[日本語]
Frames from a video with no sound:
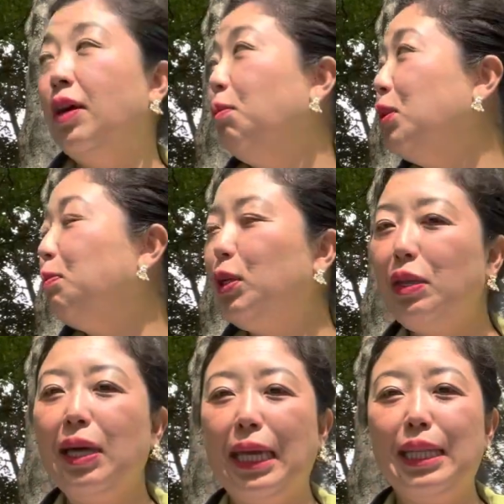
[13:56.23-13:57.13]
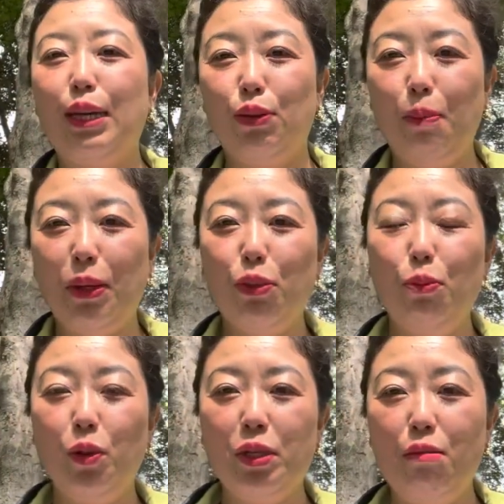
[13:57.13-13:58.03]
森、森ではないんだけどね、パッと
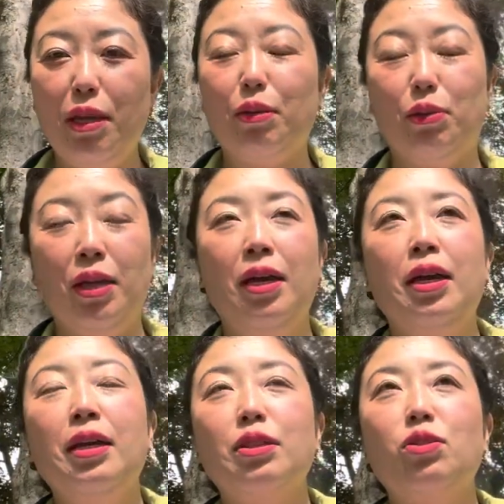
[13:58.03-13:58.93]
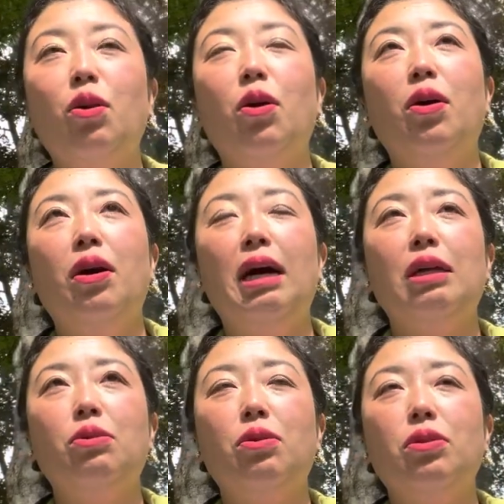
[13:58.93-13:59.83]
見森に見えるけどね。そう。
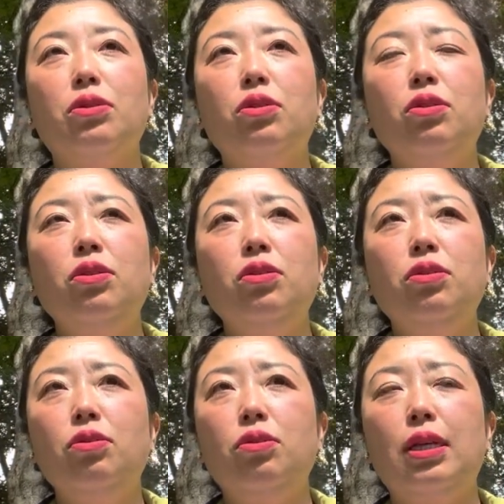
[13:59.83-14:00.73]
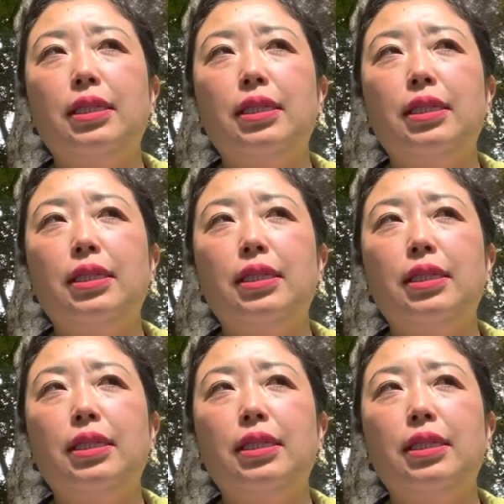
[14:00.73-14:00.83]
あの、そういうので